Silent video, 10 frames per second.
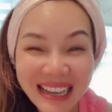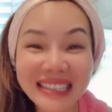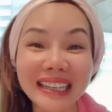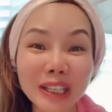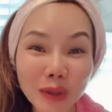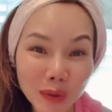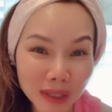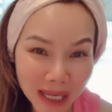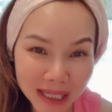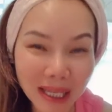ฉันอายุ
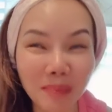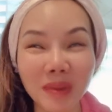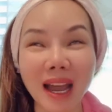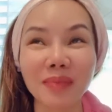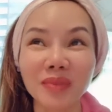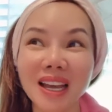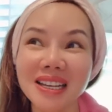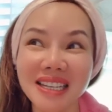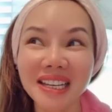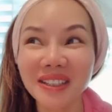สี่สิบเนี่ย
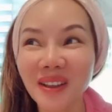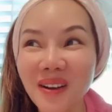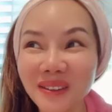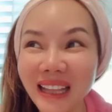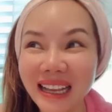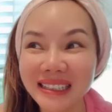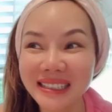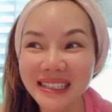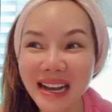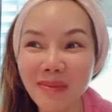ฉันจะต้องแต่ง
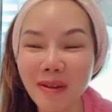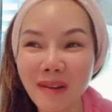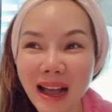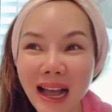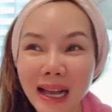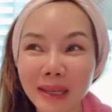เสื้อแบบว่า